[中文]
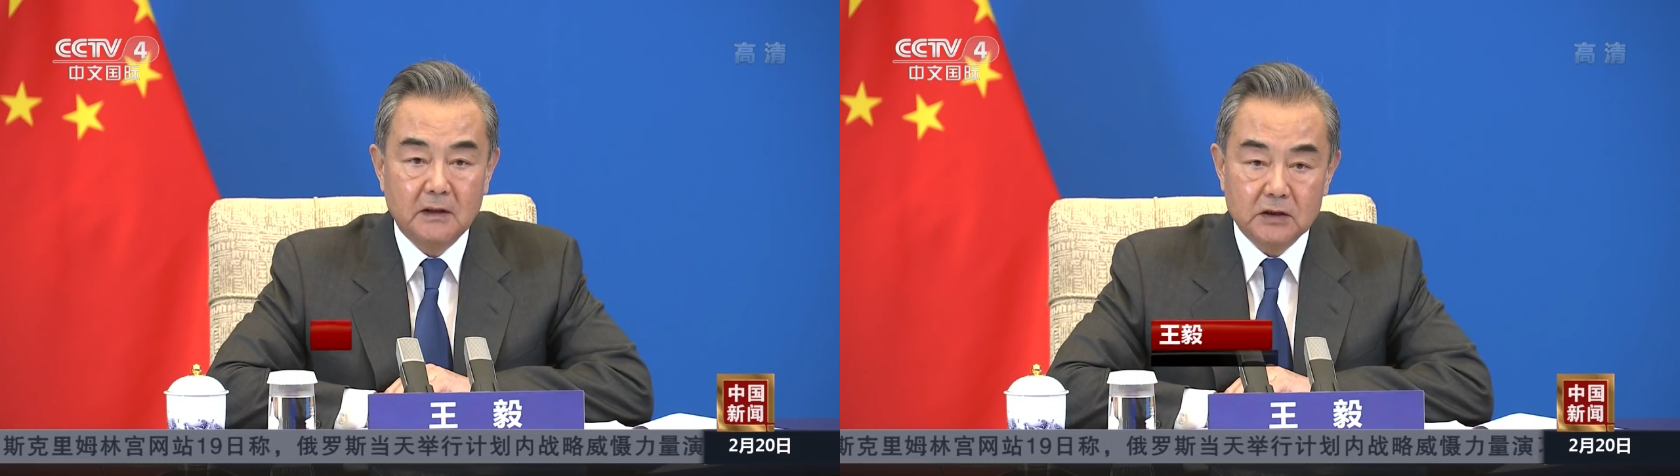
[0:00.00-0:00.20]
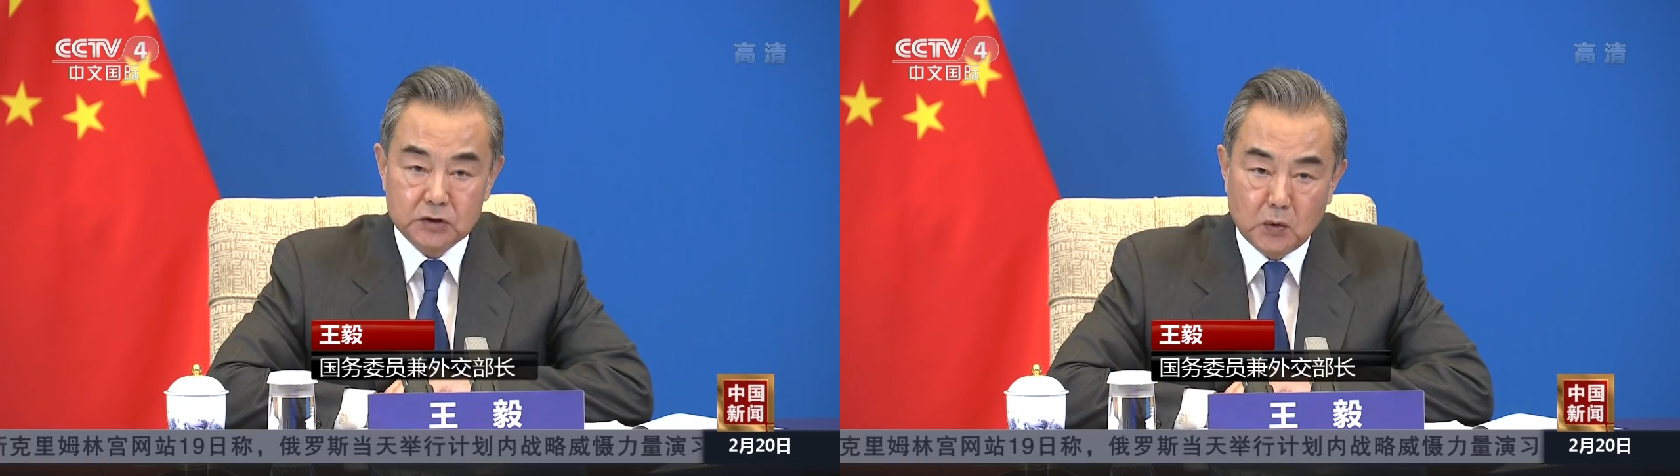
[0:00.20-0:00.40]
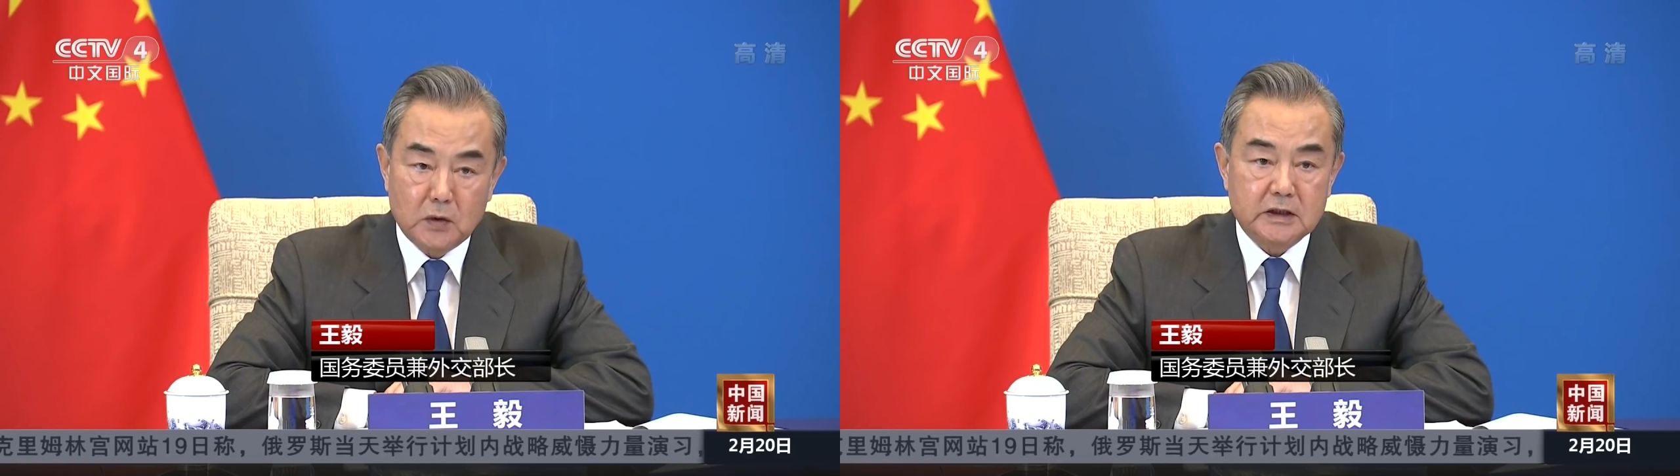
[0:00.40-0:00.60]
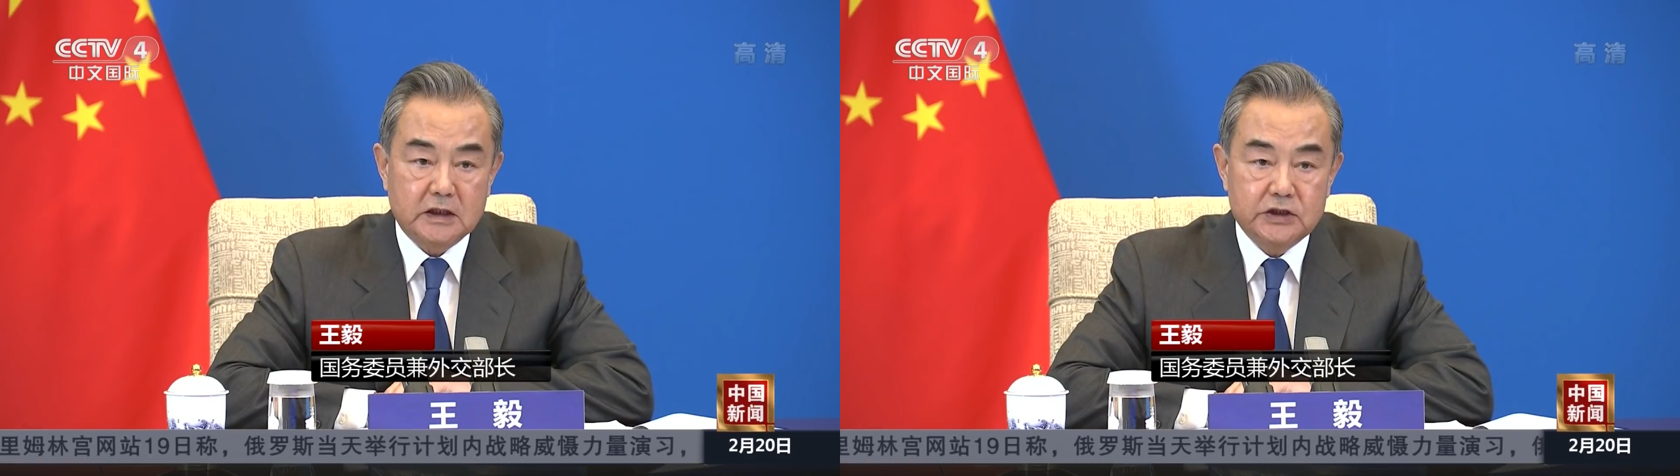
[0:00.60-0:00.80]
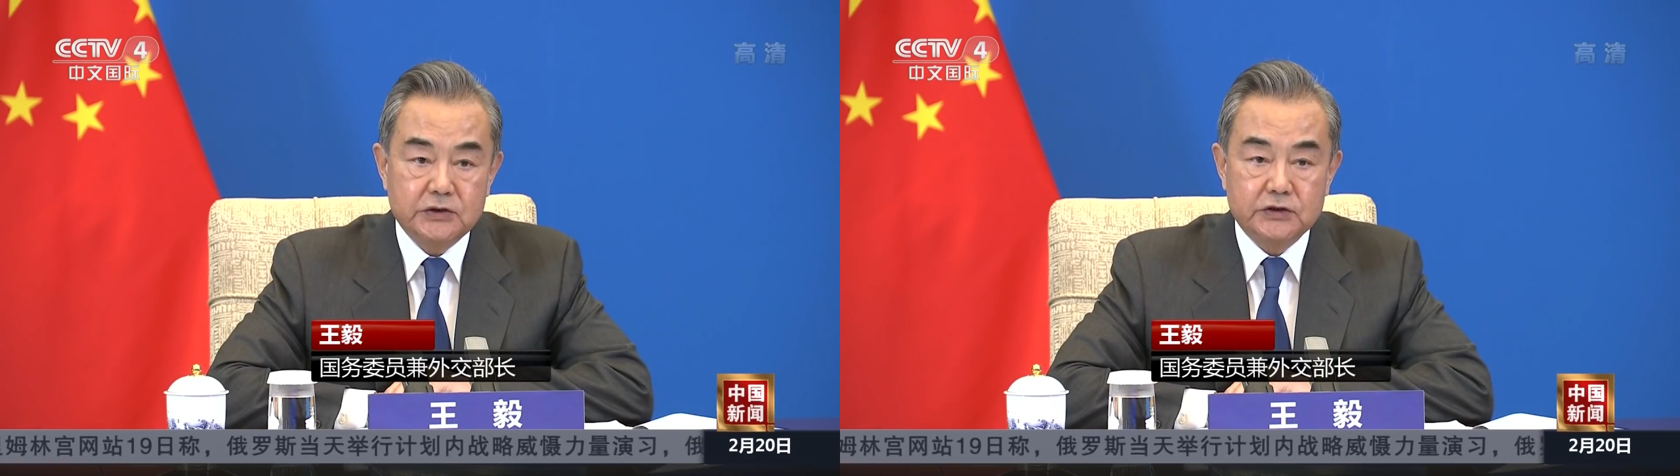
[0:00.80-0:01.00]
中国将
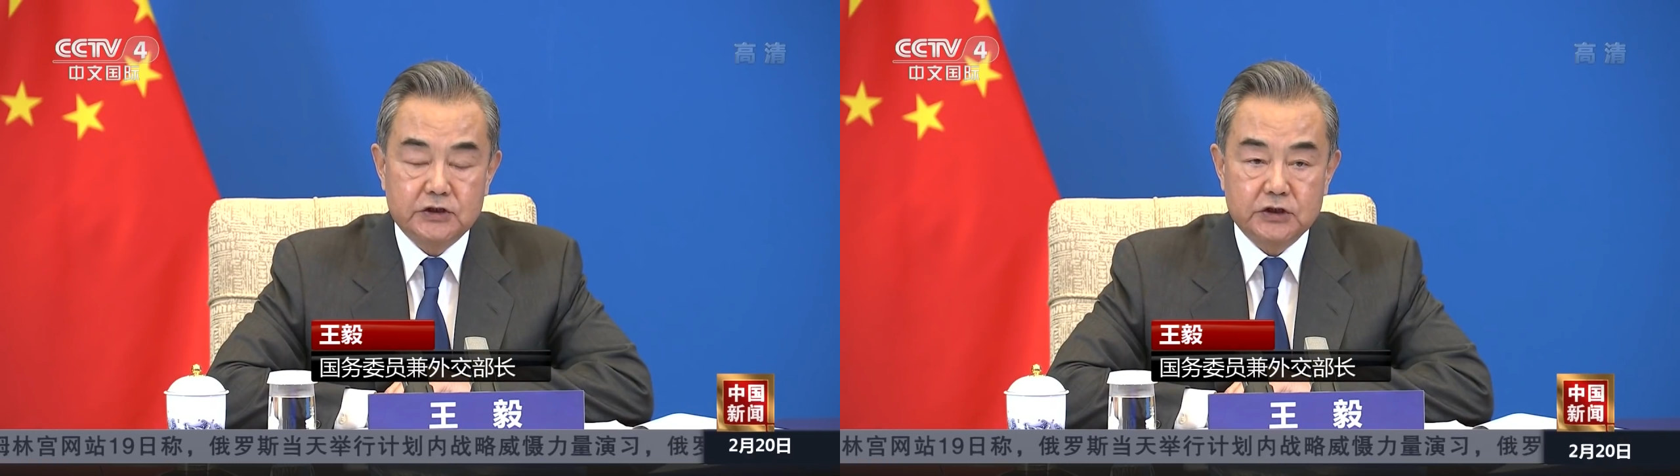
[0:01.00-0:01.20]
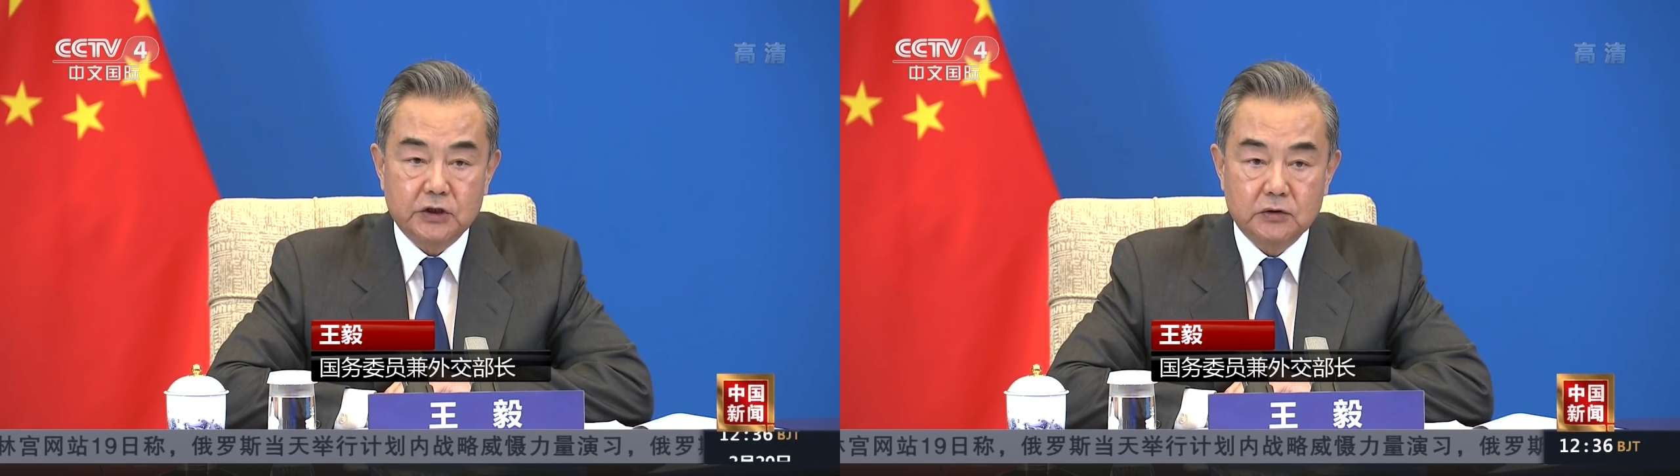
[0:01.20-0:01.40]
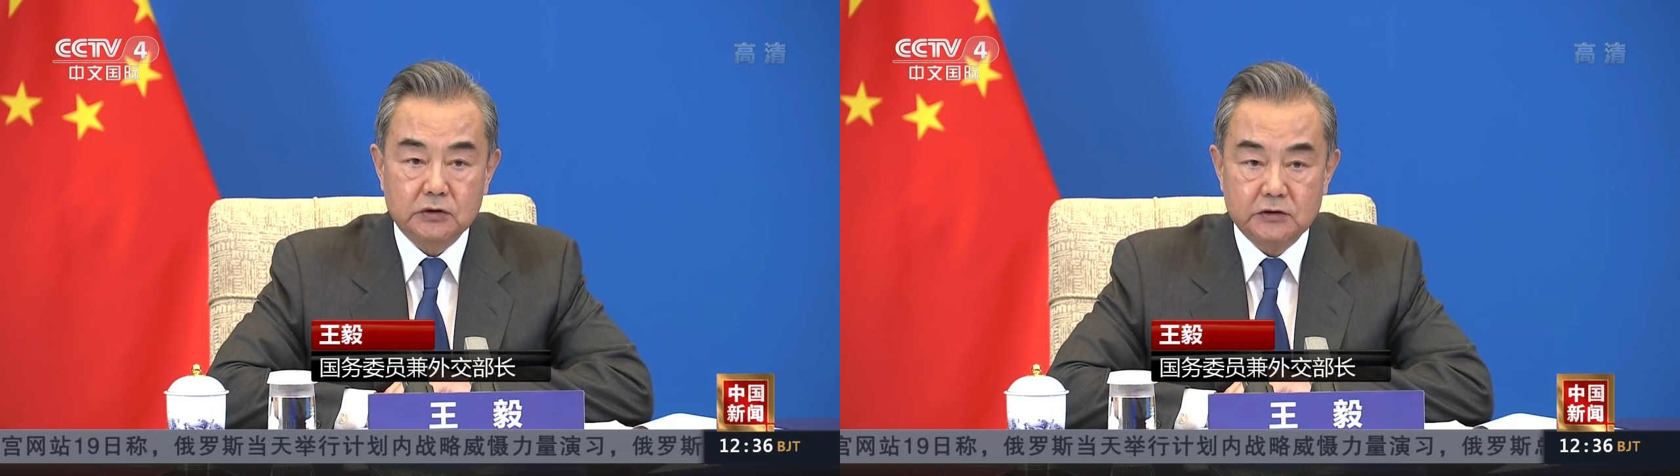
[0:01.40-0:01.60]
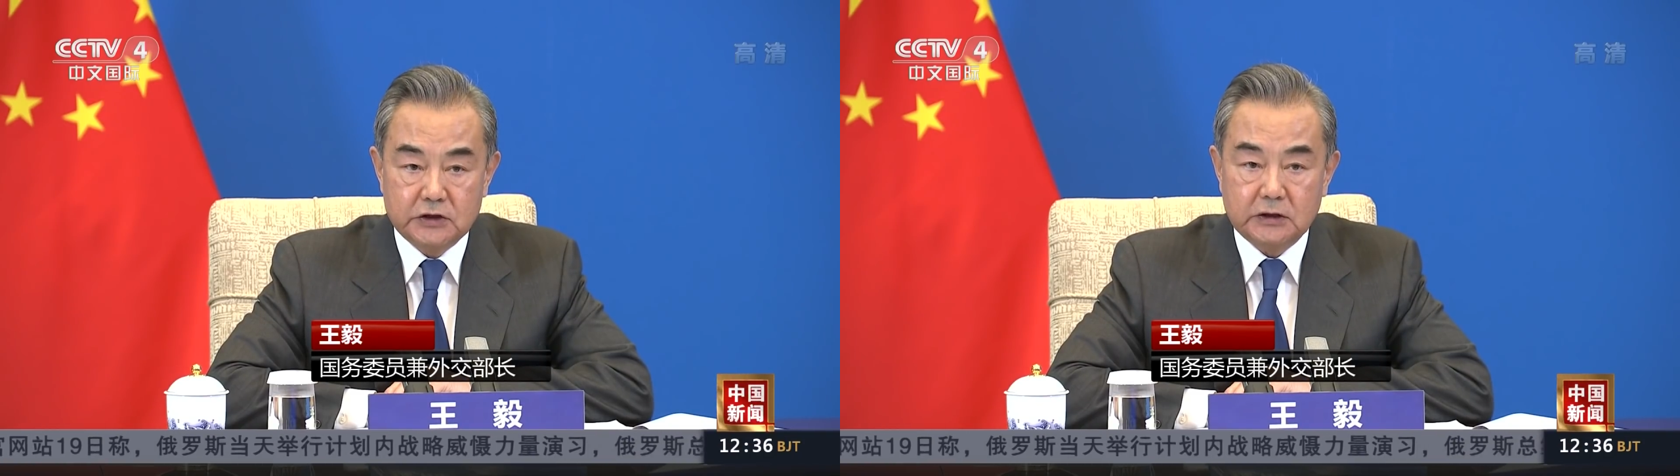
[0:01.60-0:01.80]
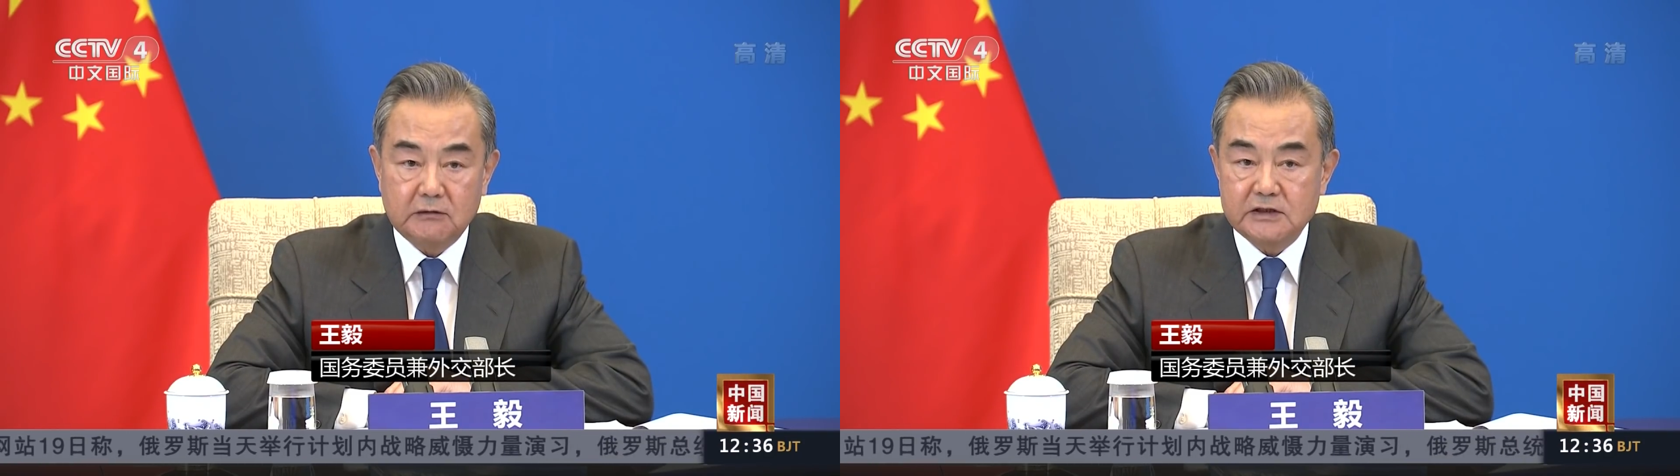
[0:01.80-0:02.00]
继续支持欧洲一
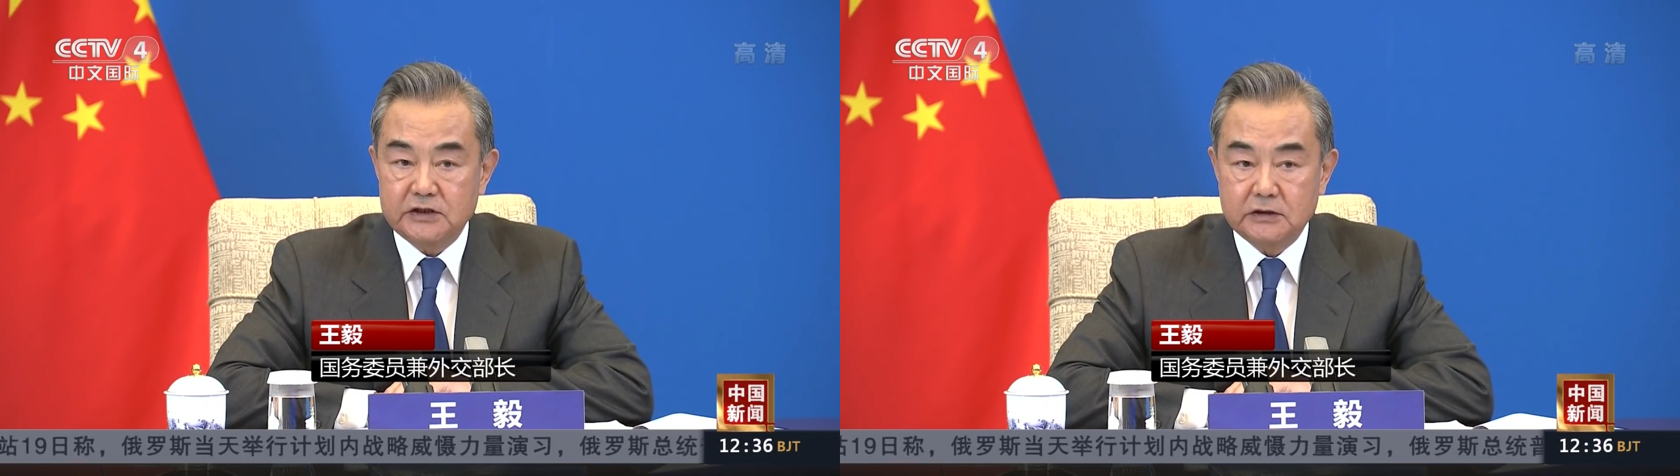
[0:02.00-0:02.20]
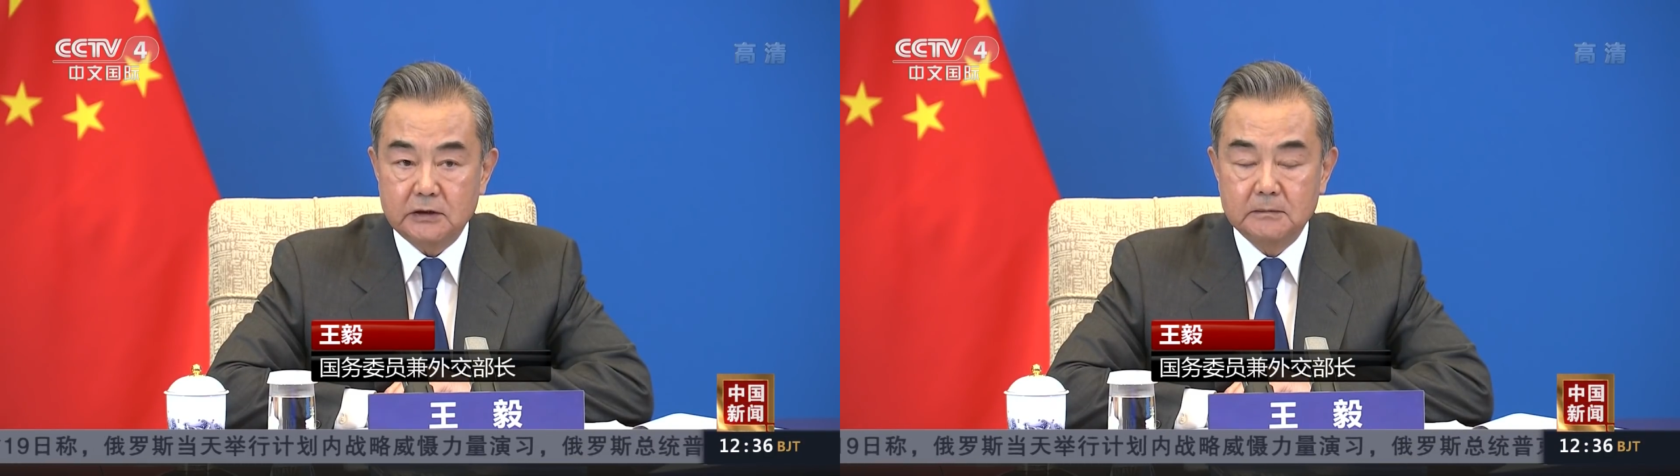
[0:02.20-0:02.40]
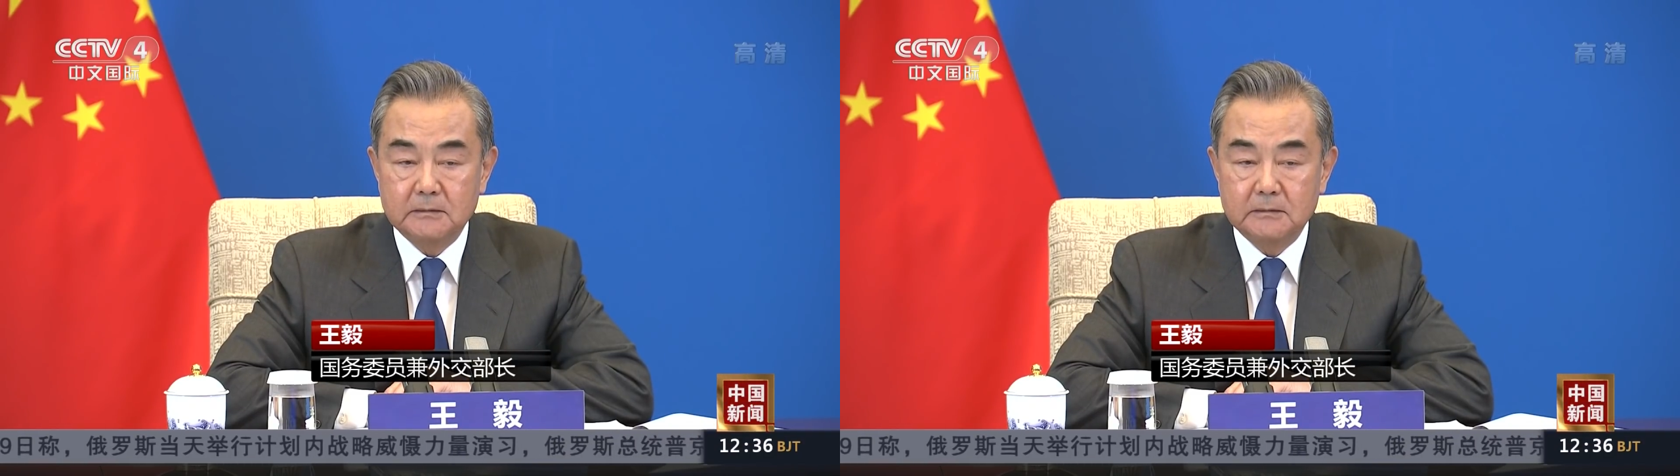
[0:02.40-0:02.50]
体化进程，